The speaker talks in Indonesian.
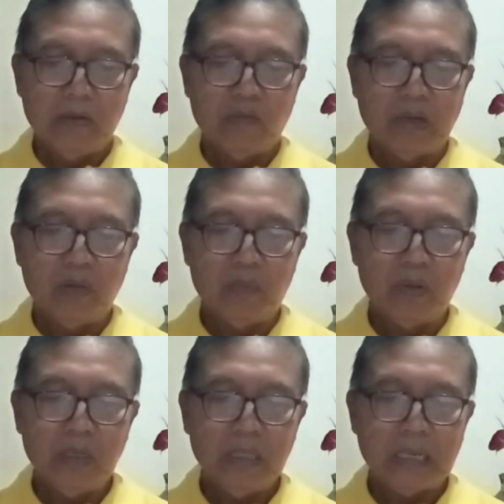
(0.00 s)

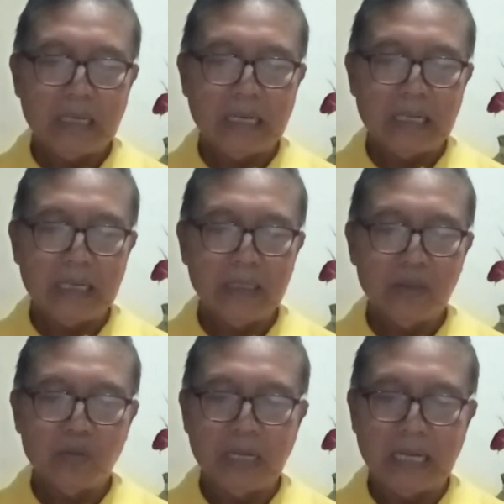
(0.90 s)
walaupun terkadang
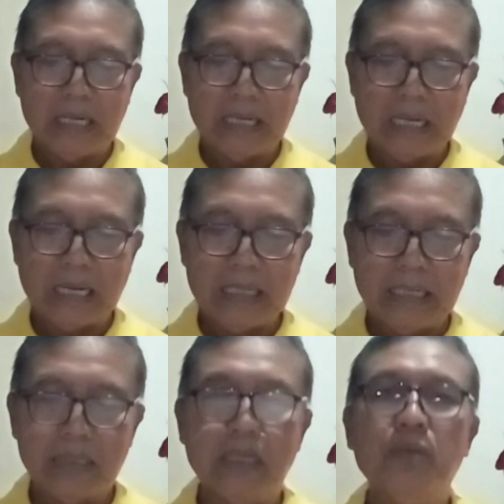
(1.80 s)
juga ada
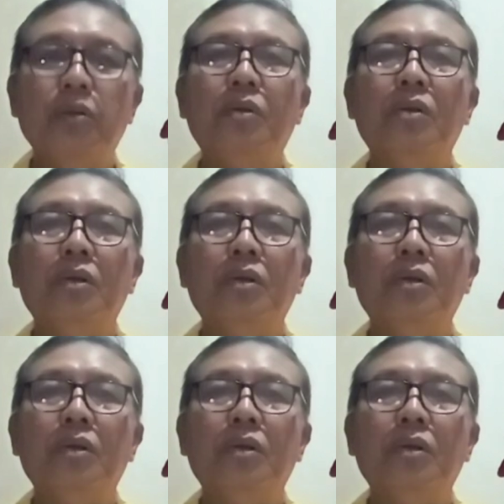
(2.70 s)
rasa jenuh,